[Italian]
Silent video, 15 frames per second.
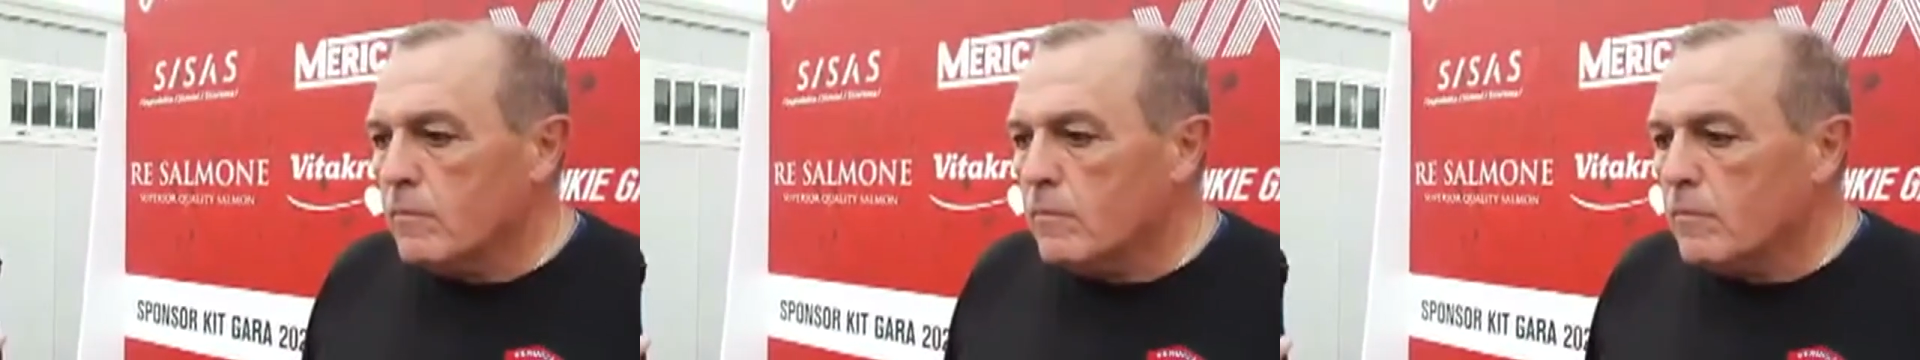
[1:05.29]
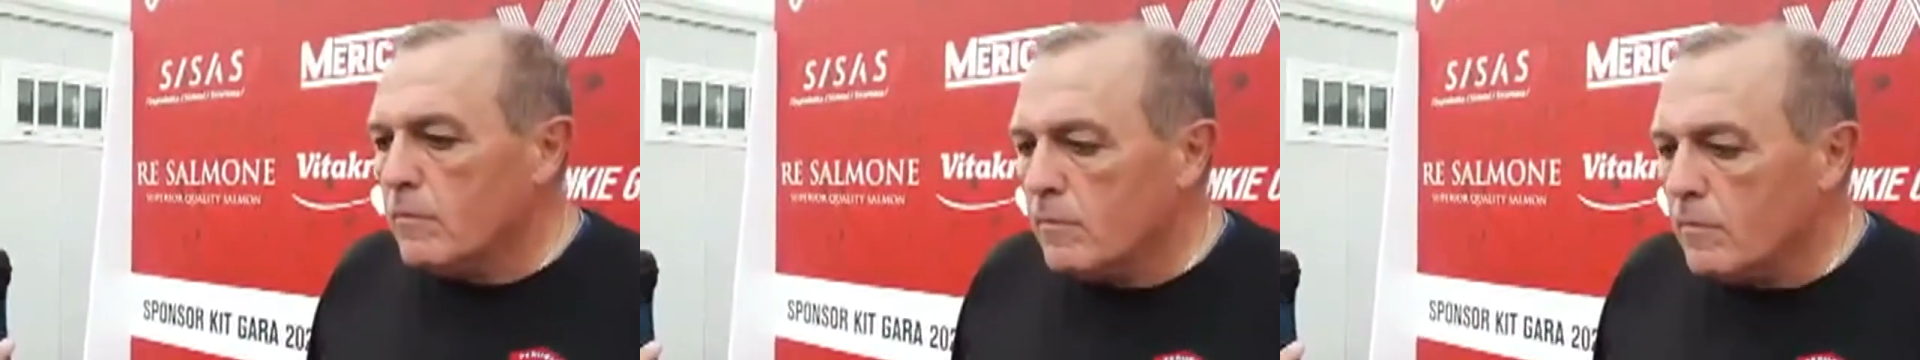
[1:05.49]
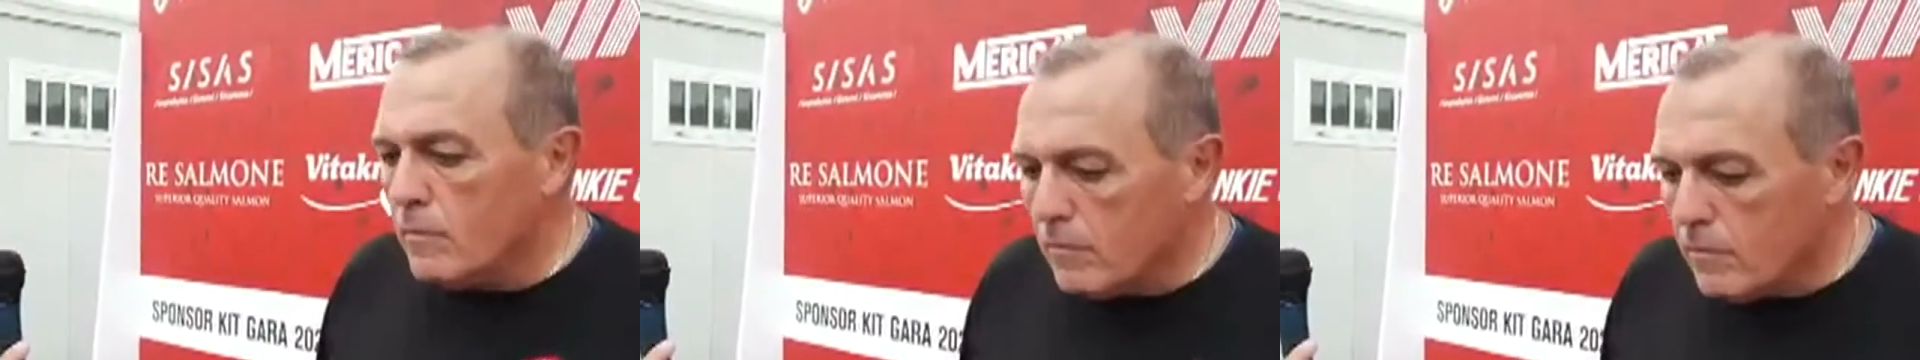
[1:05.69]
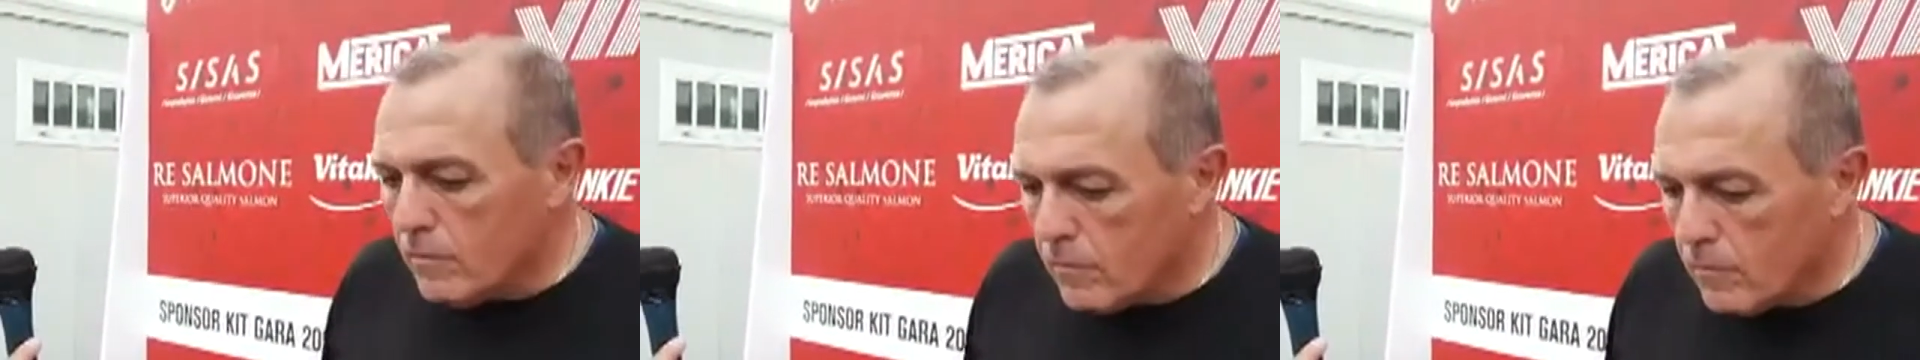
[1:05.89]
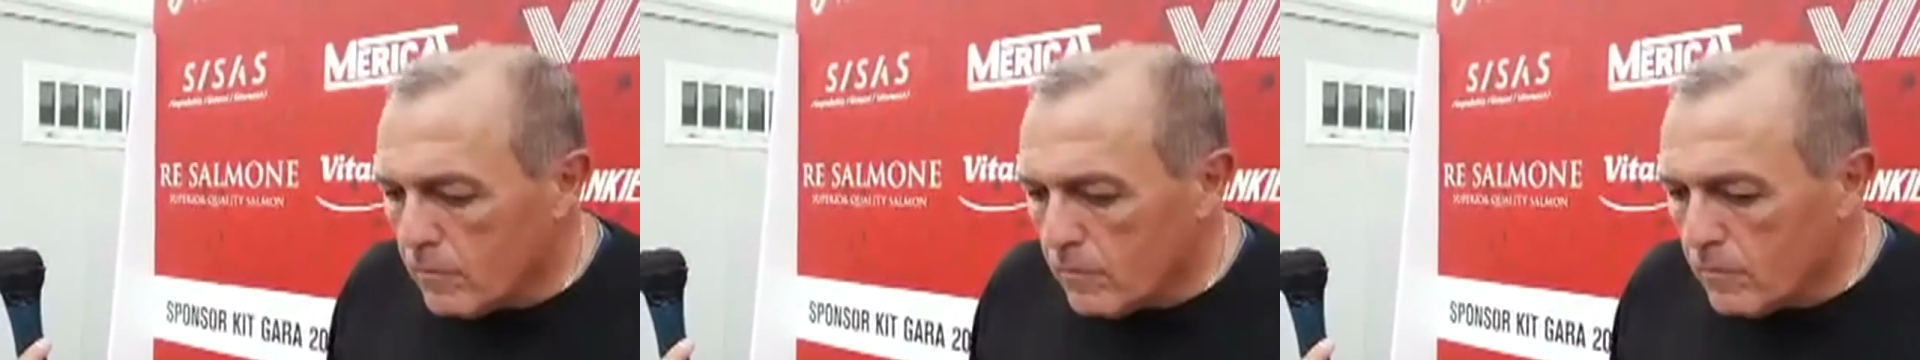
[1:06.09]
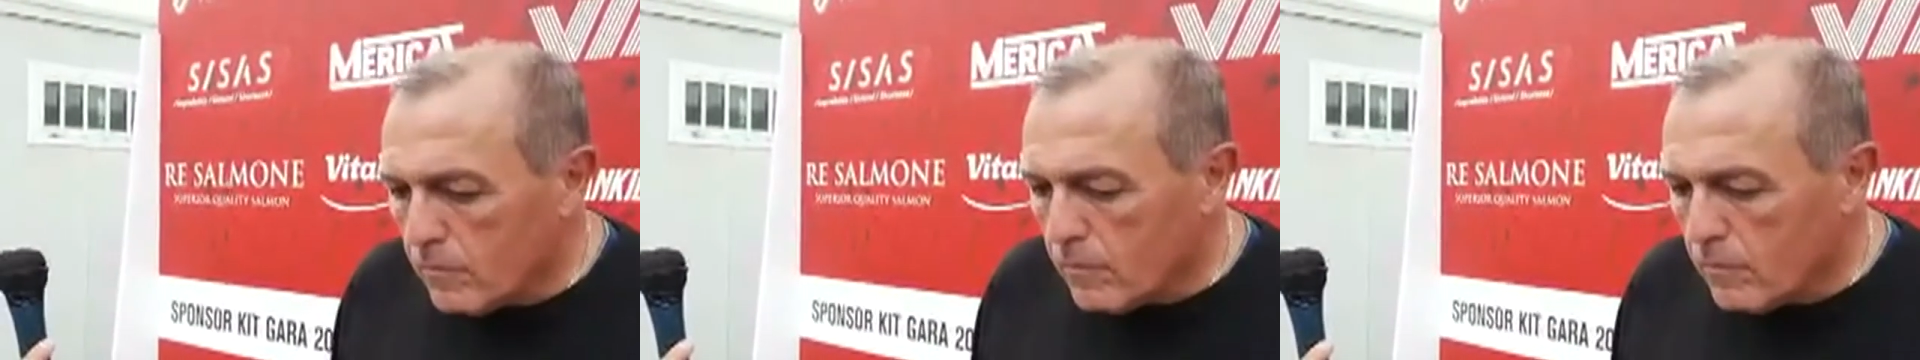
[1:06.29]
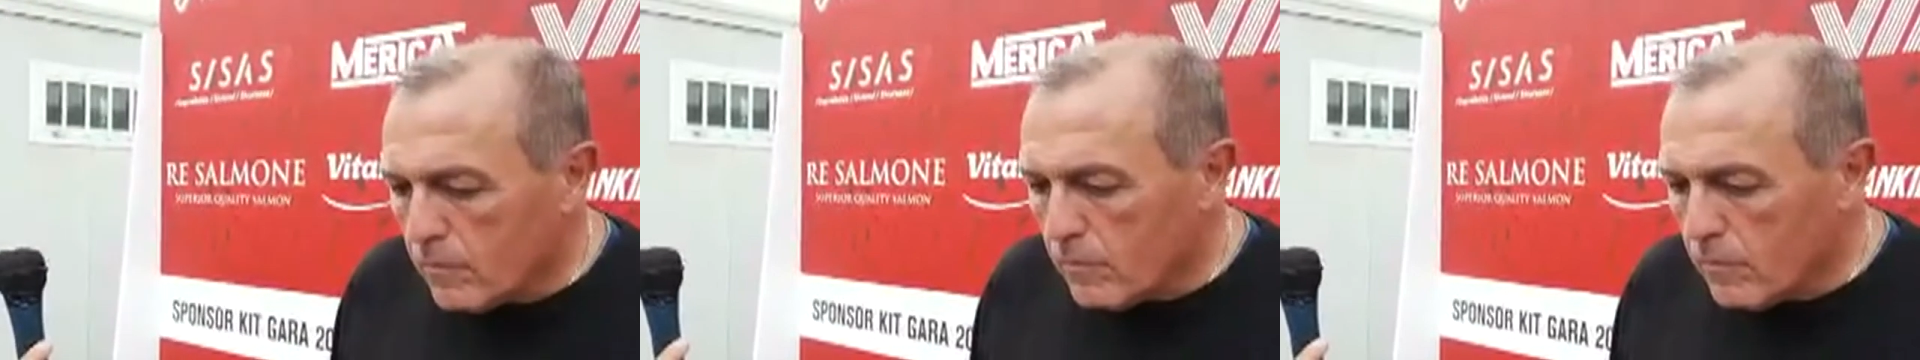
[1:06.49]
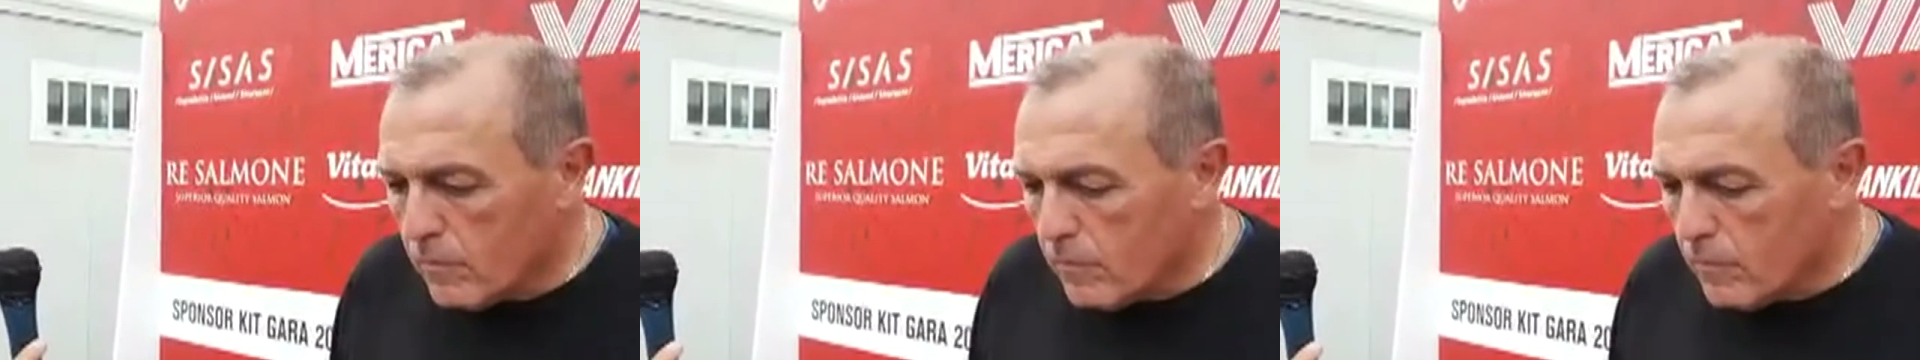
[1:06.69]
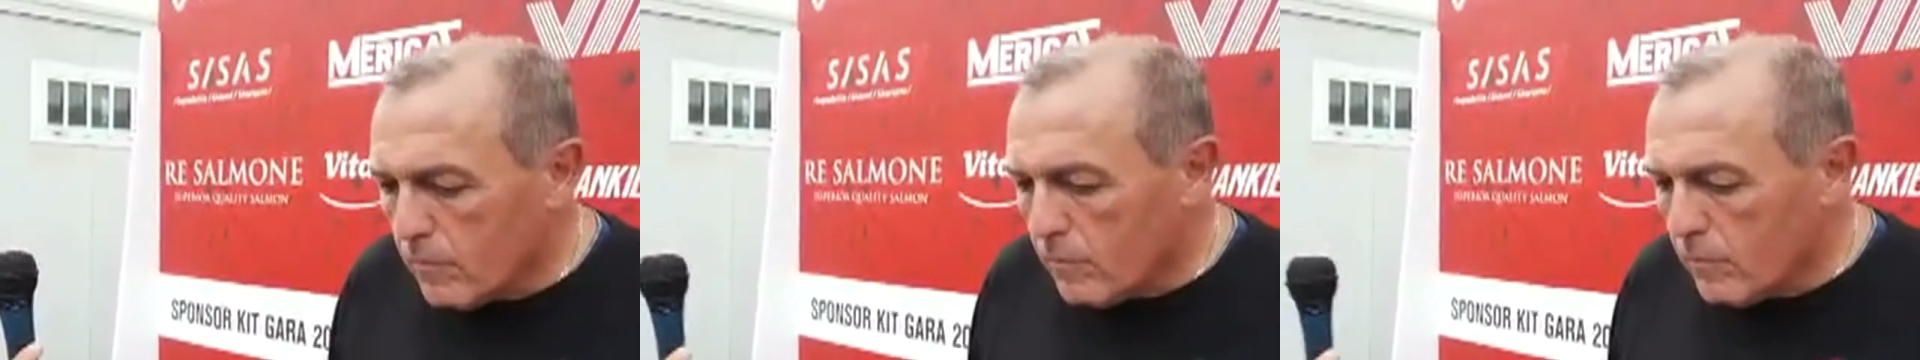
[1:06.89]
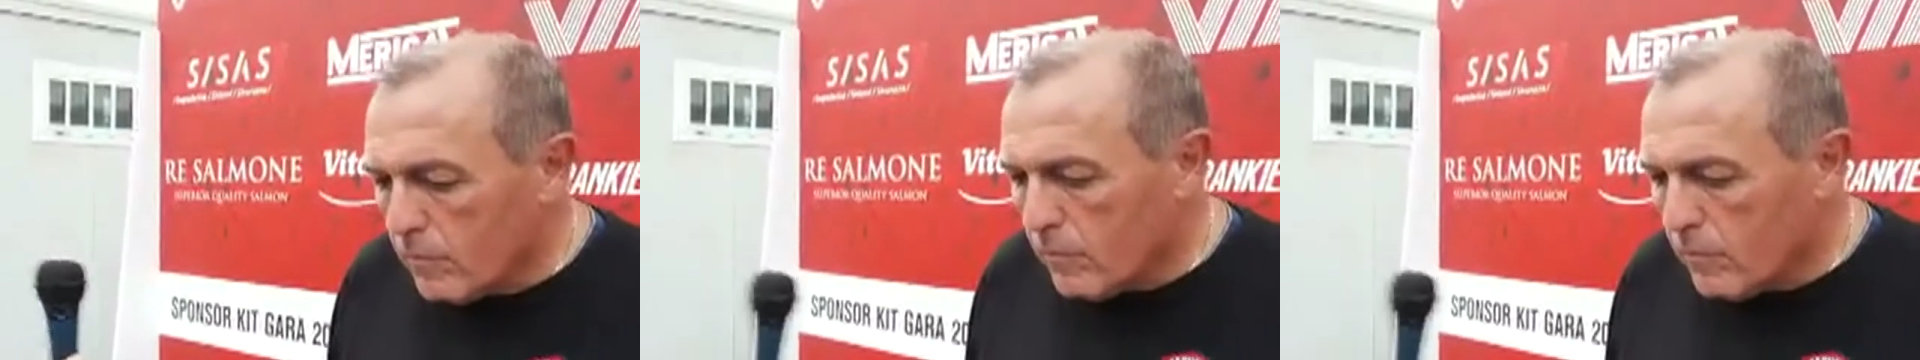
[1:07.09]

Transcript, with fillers: giorni da una partita importante.